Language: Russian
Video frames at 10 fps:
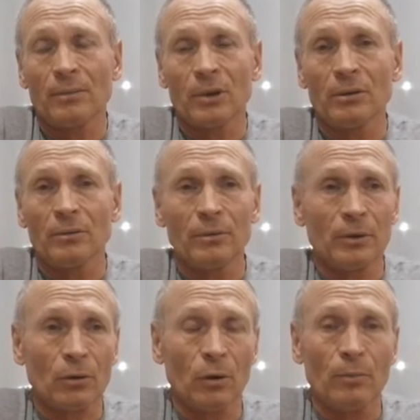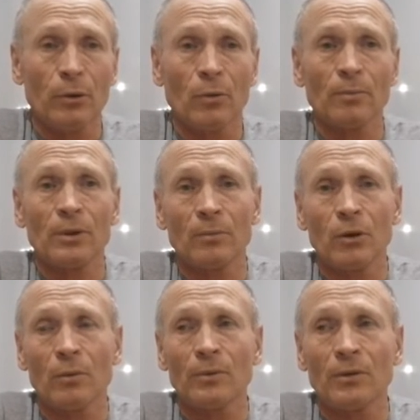Мы сколь бьемся,
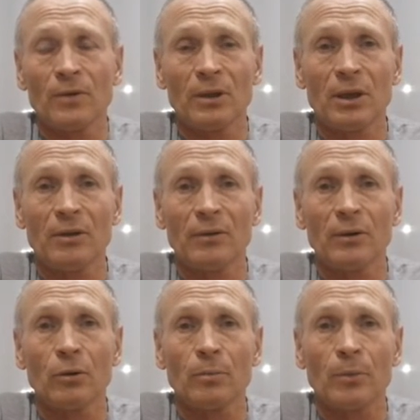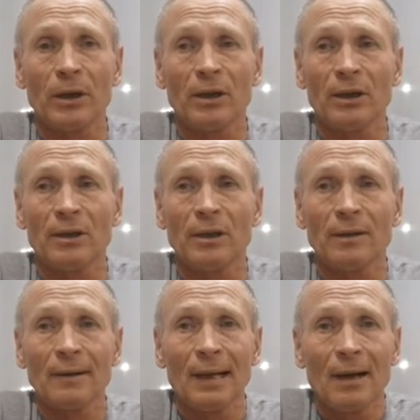бьемся, везде идет прикрытие.